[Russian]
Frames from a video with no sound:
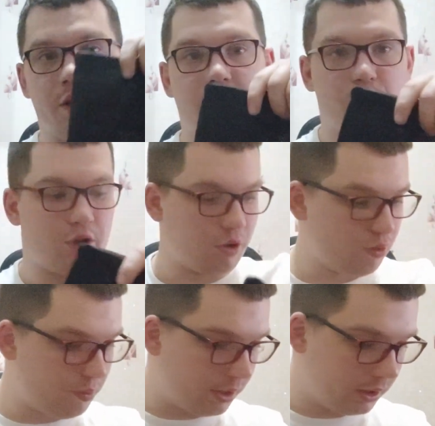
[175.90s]
хорошая
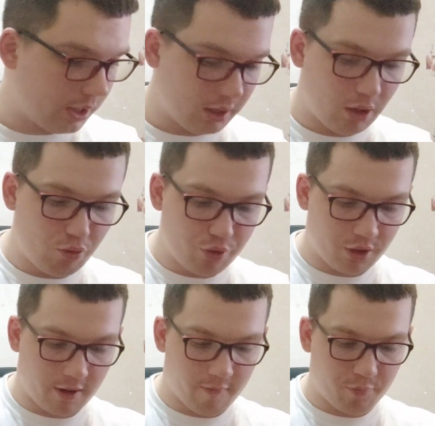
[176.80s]
сумка для
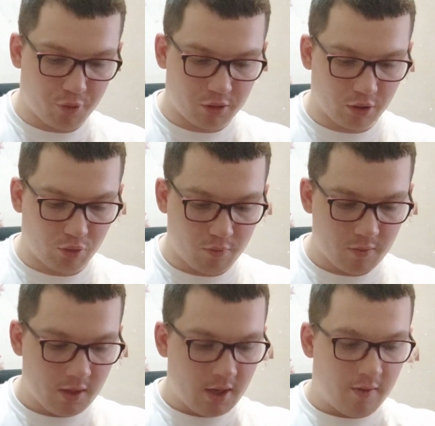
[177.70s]
наушников, просто топ.
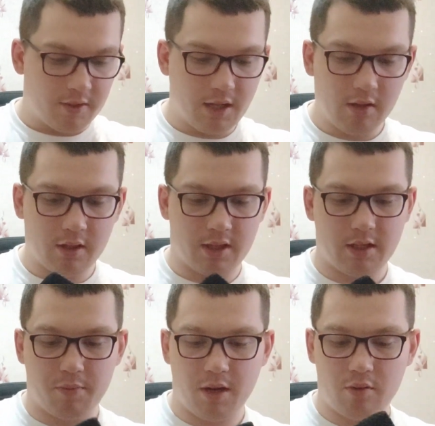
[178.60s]
Взял,
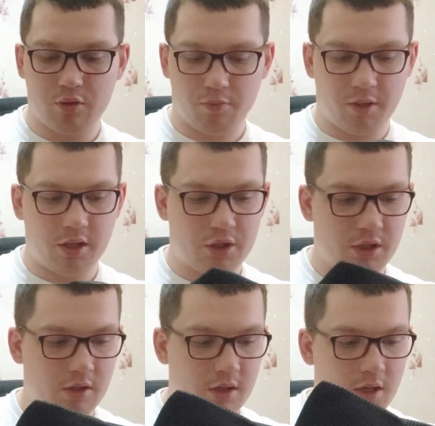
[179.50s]
разобрал, все
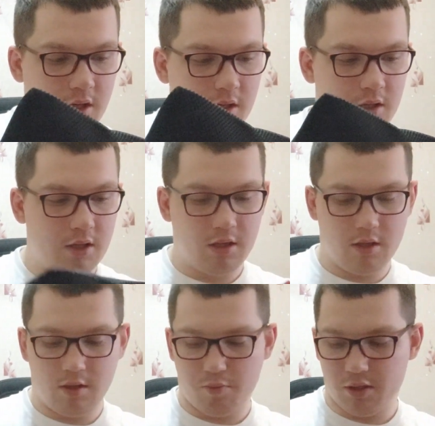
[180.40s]
положил
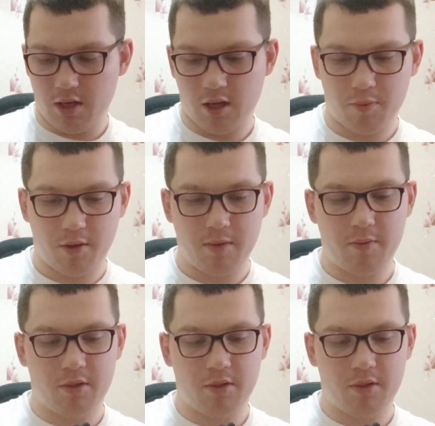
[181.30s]
и без всяких проблем